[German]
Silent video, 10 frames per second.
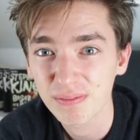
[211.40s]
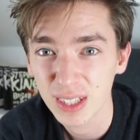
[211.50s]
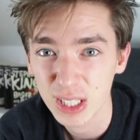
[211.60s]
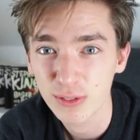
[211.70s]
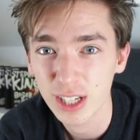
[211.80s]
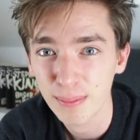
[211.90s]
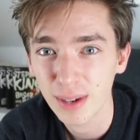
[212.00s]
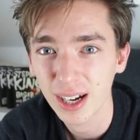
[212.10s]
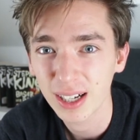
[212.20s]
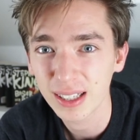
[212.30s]
ist wieder
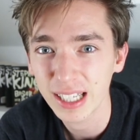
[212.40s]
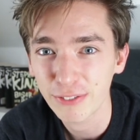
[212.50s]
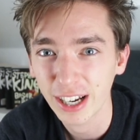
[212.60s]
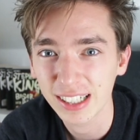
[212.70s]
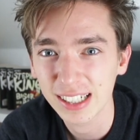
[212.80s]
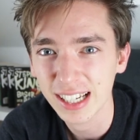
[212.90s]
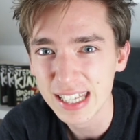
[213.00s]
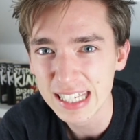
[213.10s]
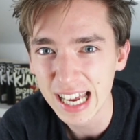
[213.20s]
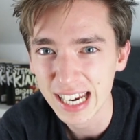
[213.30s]
mal der Wandel der
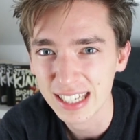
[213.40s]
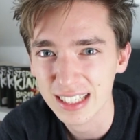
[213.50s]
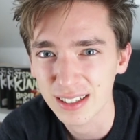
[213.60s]
Zeit.